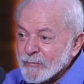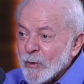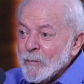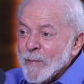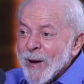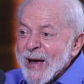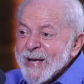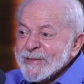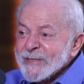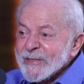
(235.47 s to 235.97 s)
São
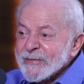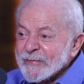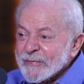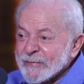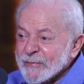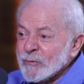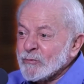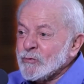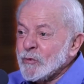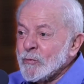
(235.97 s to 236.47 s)
mais de
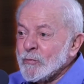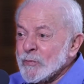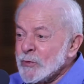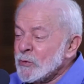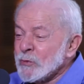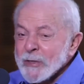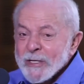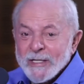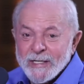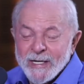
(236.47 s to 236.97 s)
5
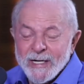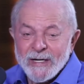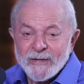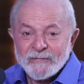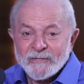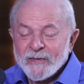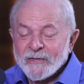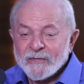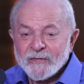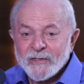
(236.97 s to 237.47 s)
mil
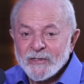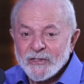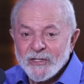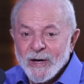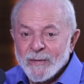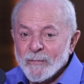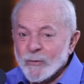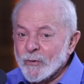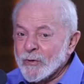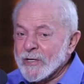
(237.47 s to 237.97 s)
crianças que
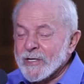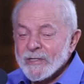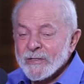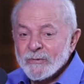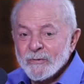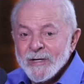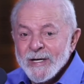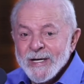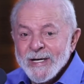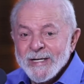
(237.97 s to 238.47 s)
já
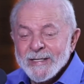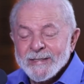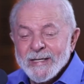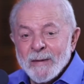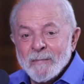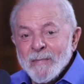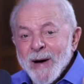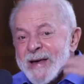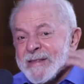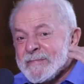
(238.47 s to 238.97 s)
morreram.
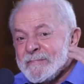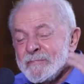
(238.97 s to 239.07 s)
Tem mais